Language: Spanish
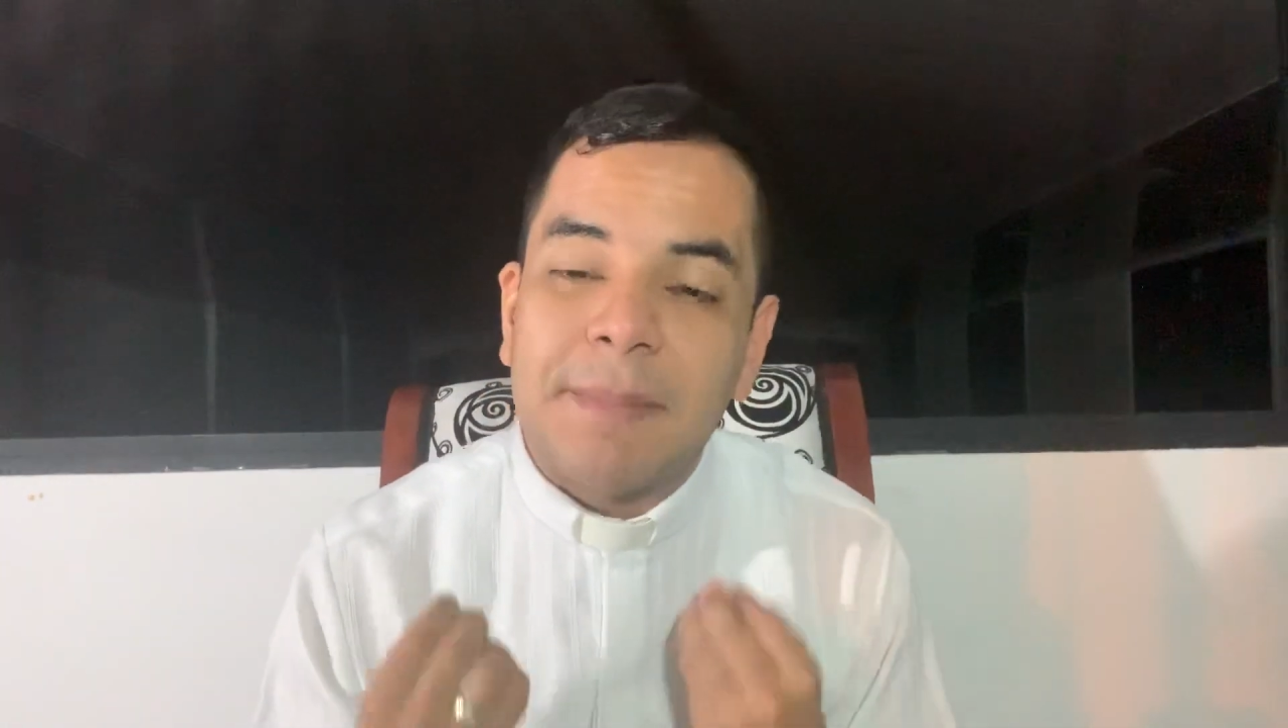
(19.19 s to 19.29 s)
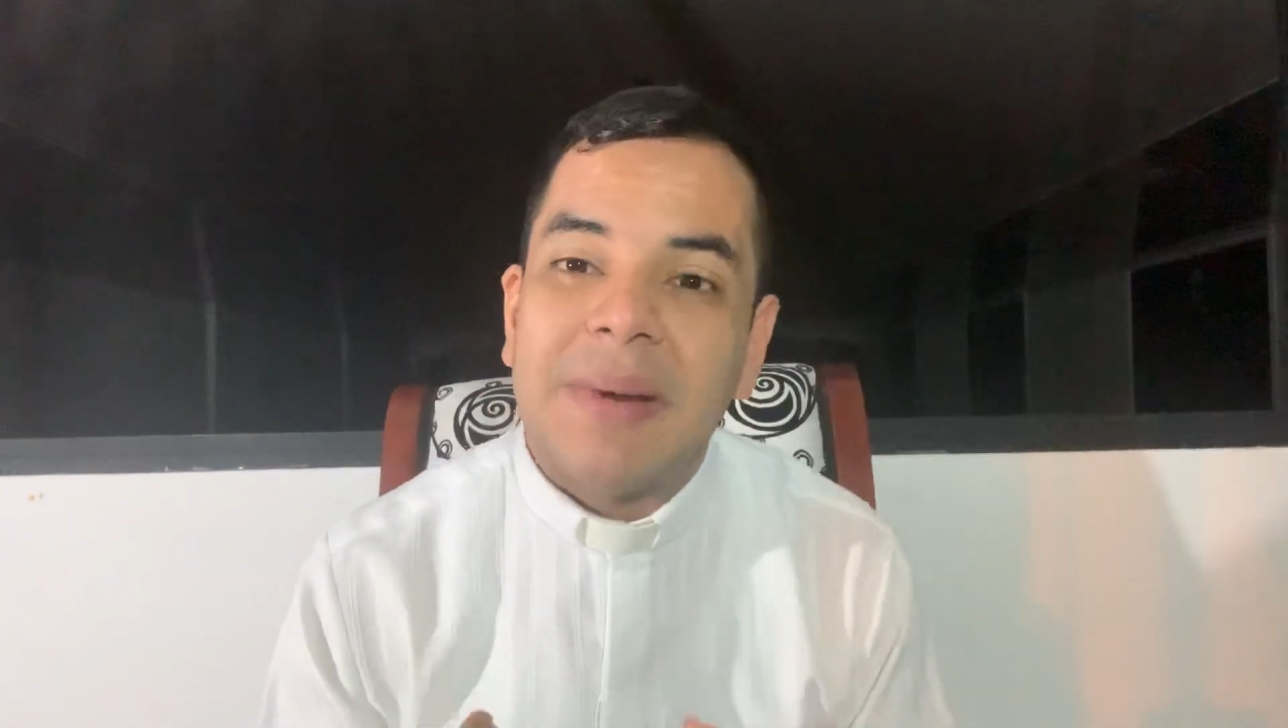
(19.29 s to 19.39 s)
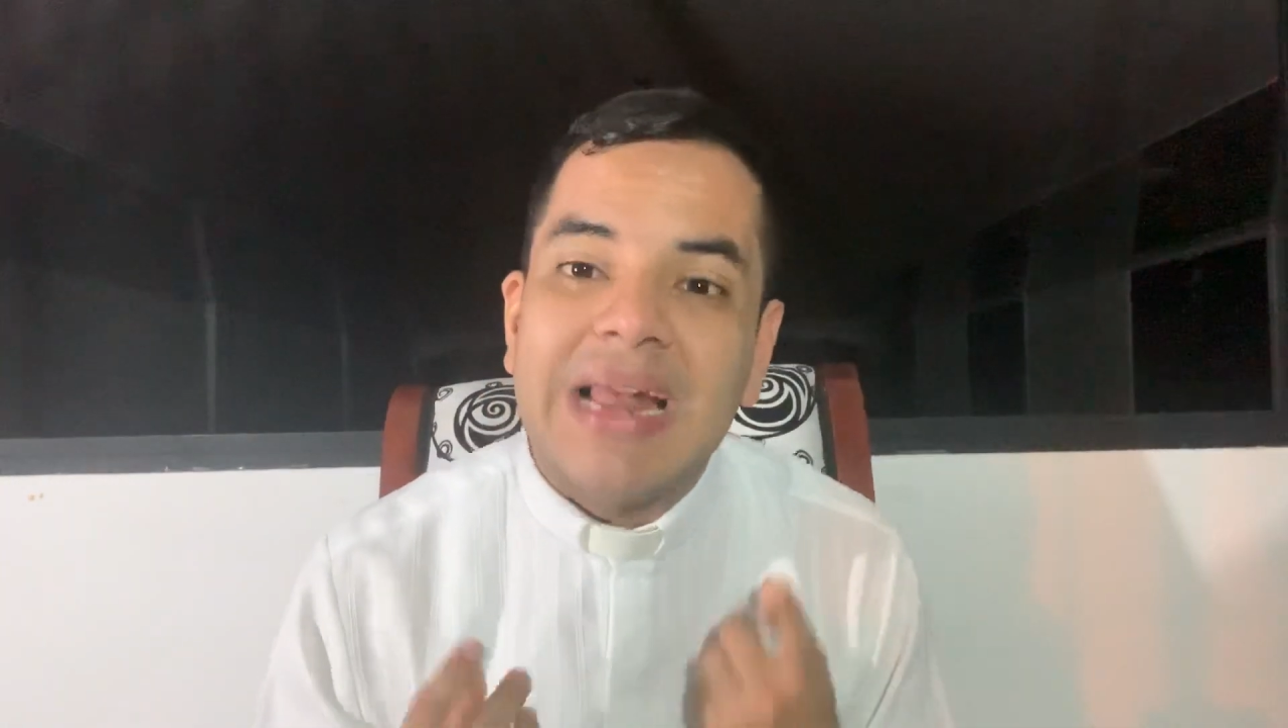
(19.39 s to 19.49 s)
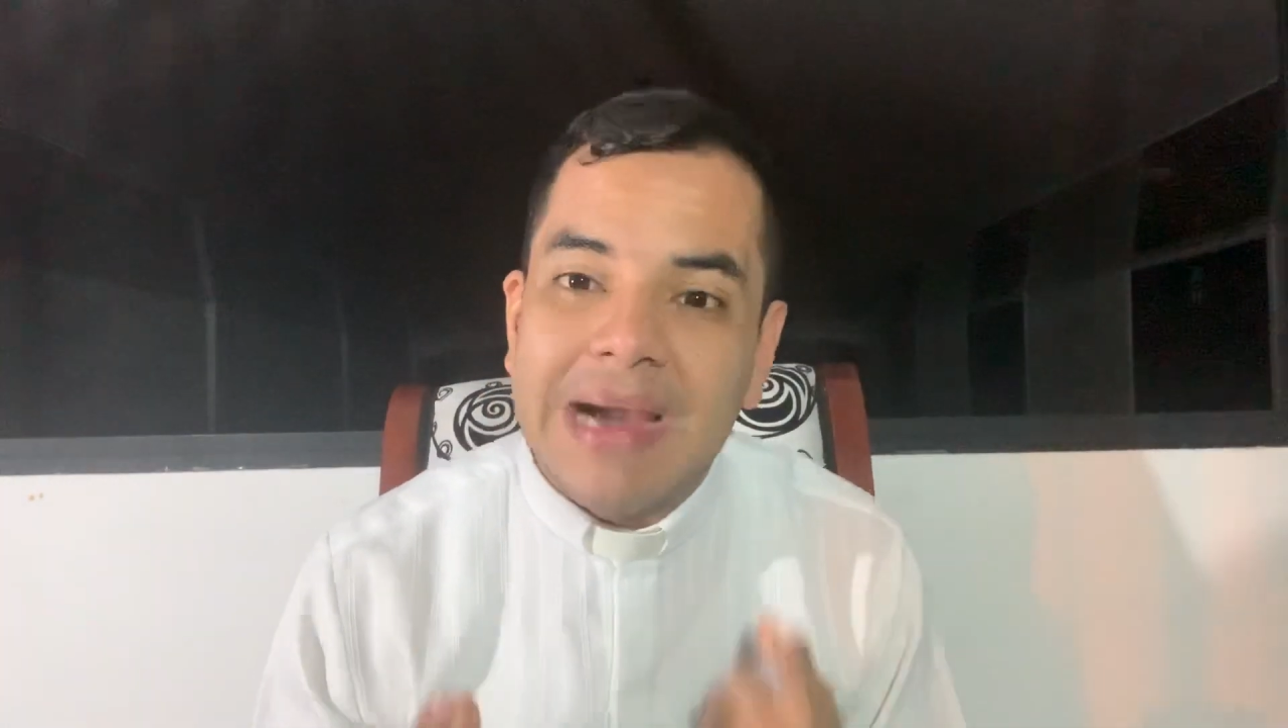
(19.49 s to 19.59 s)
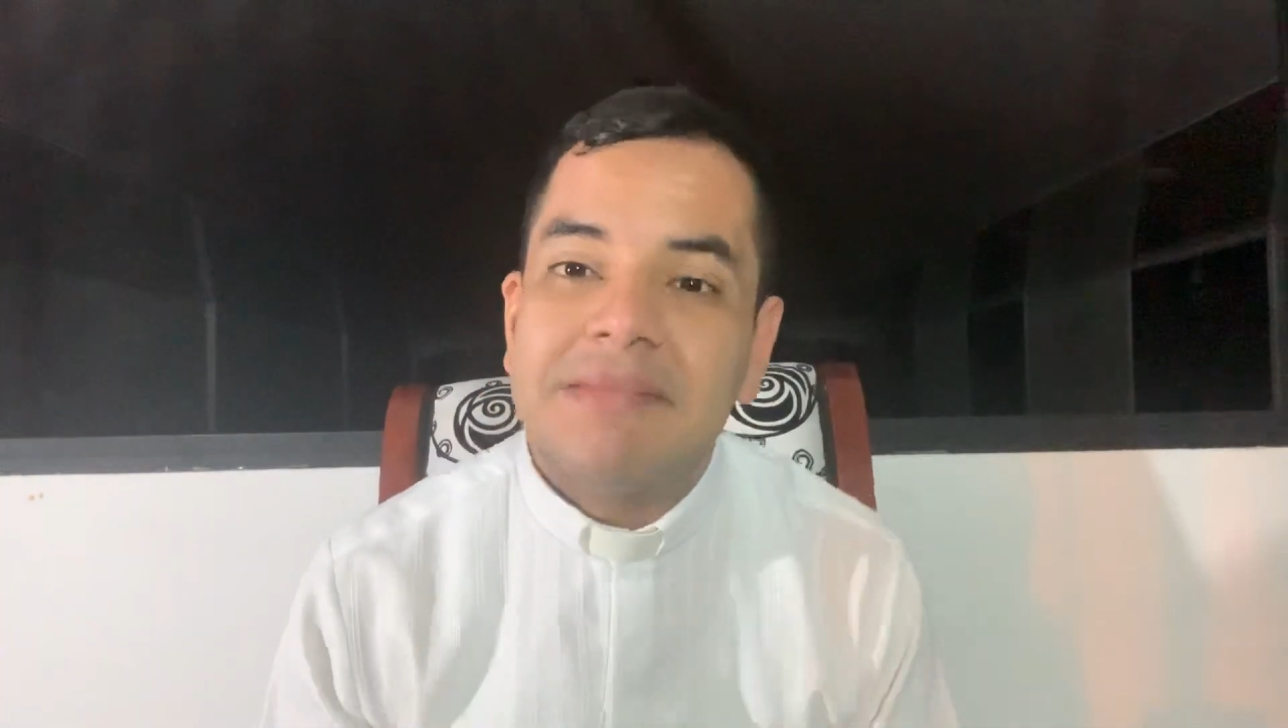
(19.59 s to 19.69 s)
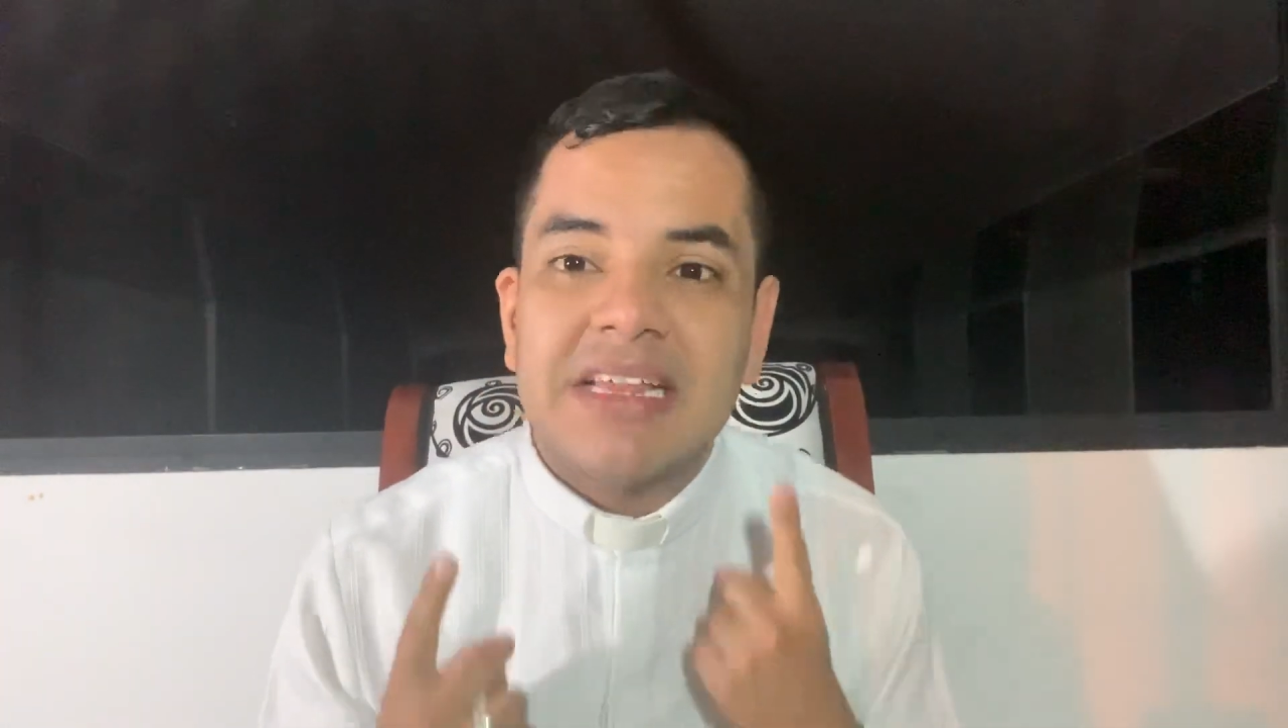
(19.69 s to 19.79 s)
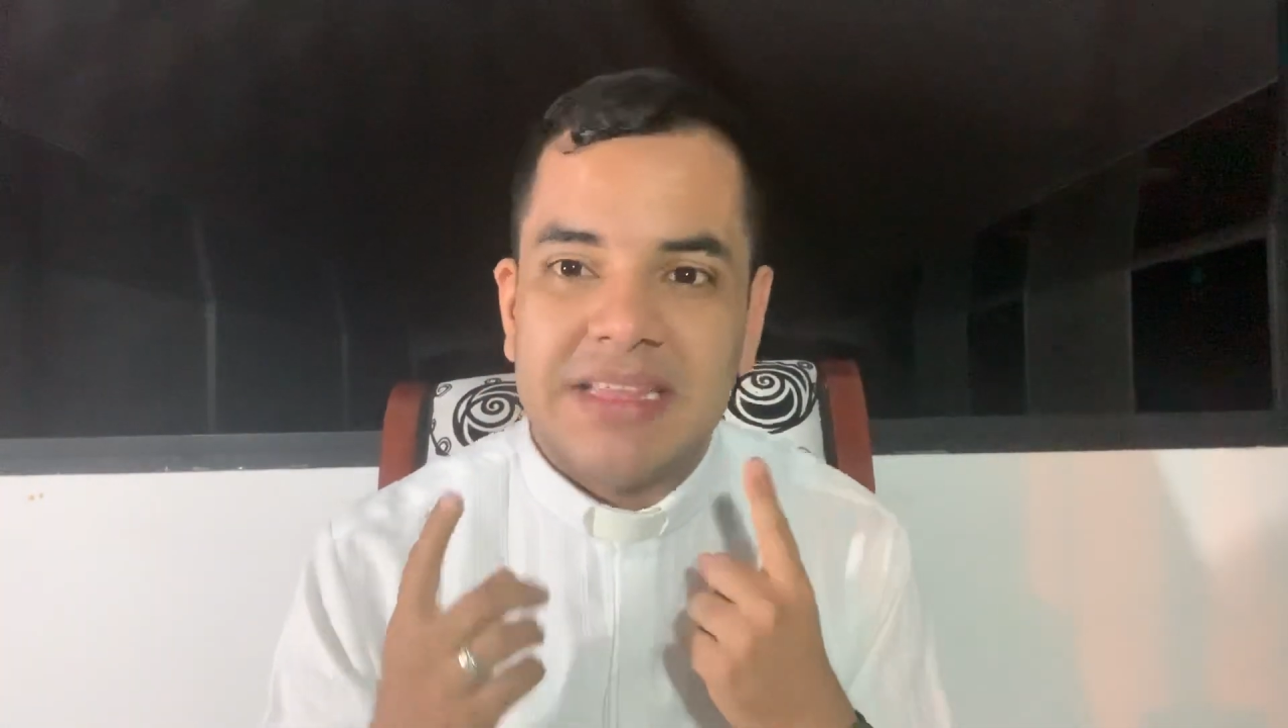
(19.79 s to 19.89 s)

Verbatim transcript: palabras